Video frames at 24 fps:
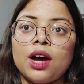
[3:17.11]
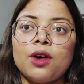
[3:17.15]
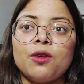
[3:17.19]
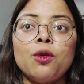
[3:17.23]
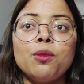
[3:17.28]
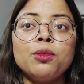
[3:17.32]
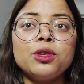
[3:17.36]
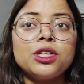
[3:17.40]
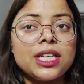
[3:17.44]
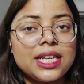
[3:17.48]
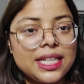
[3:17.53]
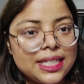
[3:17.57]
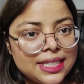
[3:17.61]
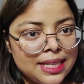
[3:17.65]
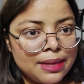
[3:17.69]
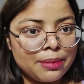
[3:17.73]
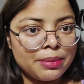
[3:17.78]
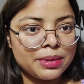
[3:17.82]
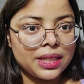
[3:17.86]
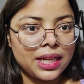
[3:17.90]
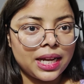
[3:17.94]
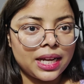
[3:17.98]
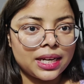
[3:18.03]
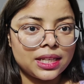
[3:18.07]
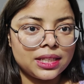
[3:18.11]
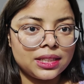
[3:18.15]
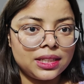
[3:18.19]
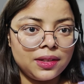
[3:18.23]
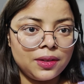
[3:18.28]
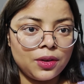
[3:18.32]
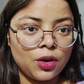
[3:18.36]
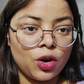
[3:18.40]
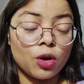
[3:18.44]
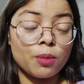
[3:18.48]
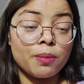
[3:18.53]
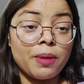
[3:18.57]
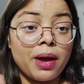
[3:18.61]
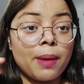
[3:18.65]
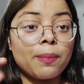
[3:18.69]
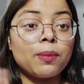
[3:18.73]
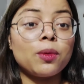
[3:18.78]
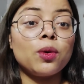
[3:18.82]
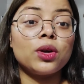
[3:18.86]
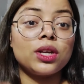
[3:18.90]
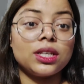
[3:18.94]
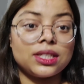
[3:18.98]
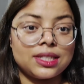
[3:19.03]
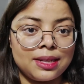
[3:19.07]
वो मुझे इसलिए बता रही थी और मैं
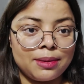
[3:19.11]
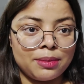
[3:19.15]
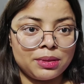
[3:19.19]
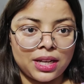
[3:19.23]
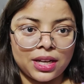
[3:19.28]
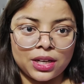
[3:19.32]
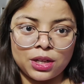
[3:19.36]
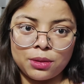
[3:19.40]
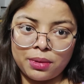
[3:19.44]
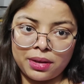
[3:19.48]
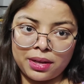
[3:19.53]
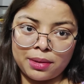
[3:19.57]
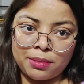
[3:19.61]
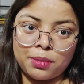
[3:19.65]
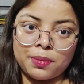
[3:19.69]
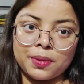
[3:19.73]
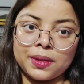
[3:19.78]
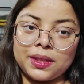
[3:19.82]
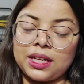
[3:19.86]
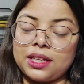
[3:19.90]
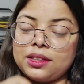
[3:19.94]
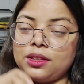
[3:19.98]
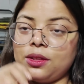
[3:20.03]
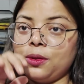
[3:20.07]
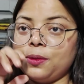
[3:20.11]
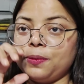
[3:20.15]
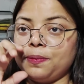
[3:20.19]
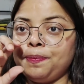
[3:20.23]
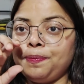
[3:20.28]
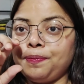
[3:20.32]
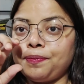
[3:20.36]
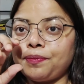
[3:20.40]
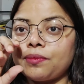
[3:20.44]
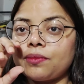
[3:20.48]
आपको किस लिए बता रही हूँ ये भी बताती हूँ